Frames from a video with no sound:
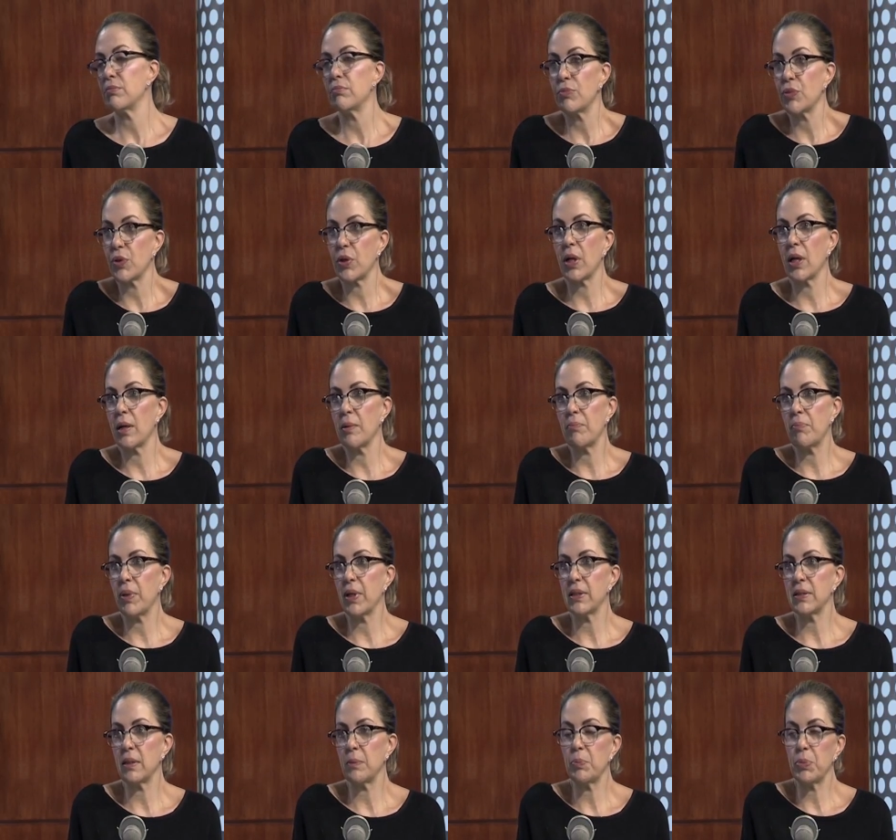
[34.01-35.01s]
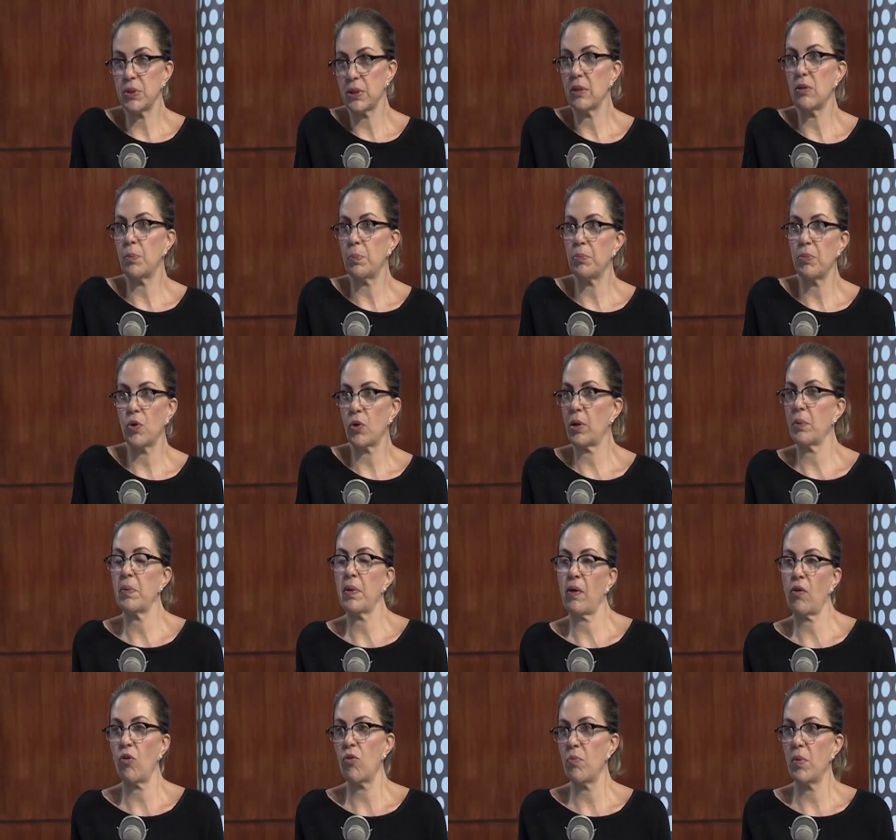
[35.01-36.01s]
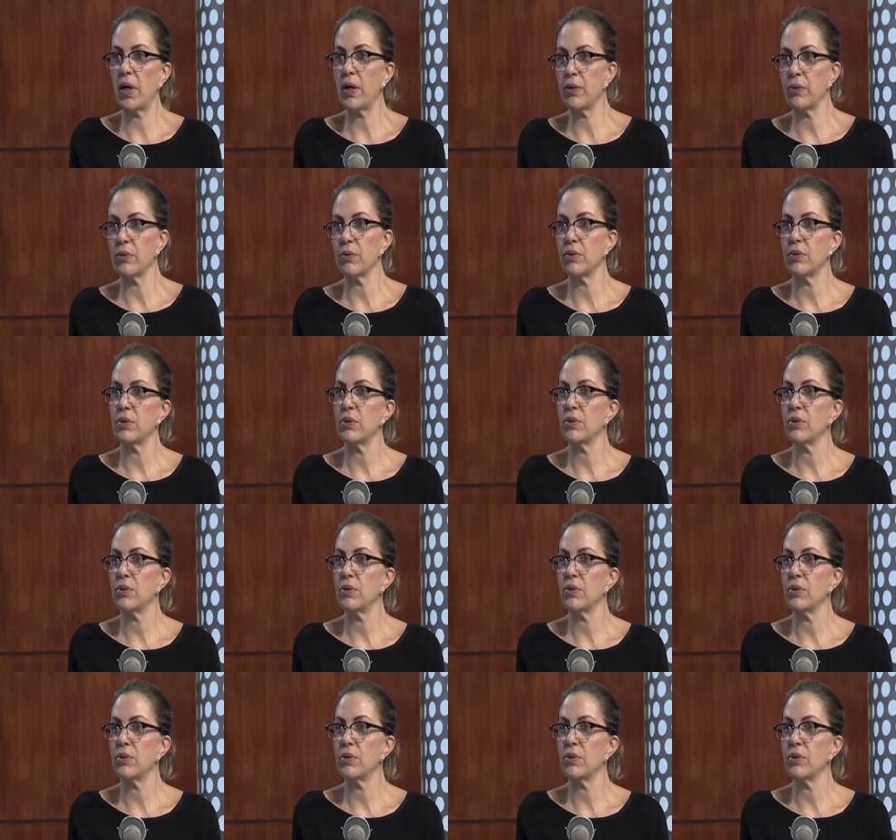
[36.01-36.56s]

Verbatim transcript: Porque la empresa, pues es lo, que me dejó Mario.